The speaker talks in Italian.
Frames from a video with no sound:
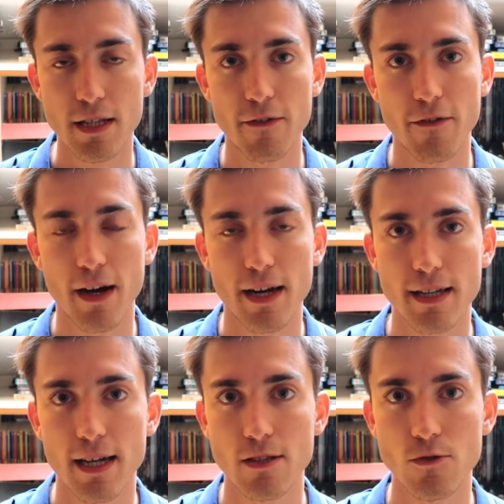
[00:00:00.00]
di fare
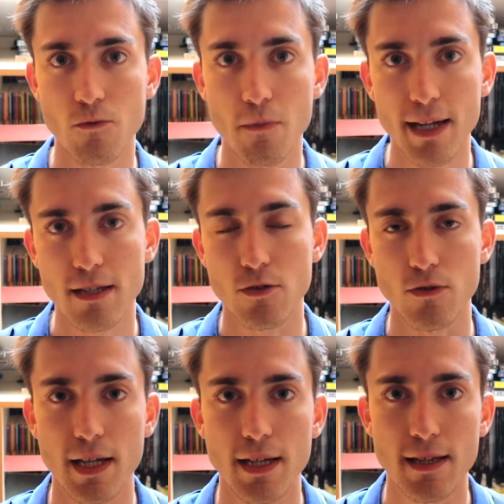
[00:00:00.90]
delle zoomate su
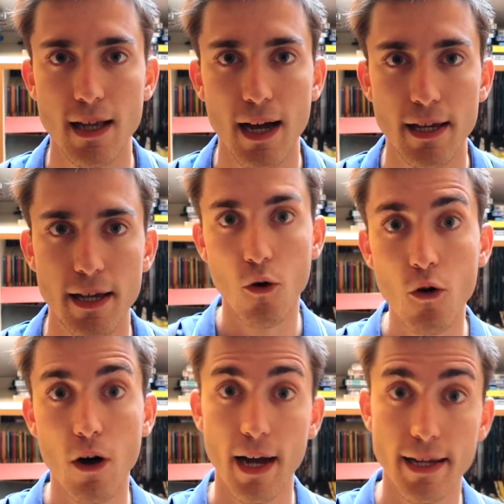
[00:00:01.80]
dei dettagli
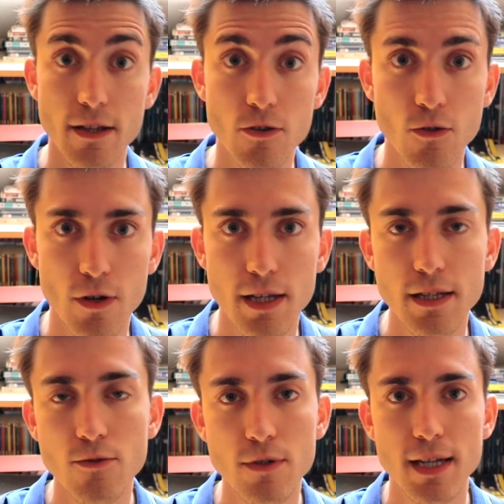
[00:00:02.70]
o agli attori
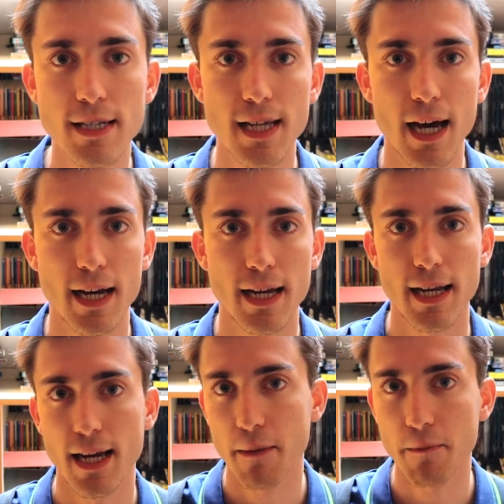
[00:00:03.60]
di
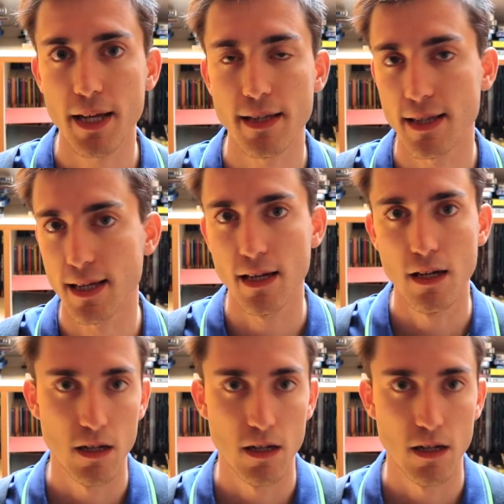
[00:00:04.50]
utilizzare l'ambiente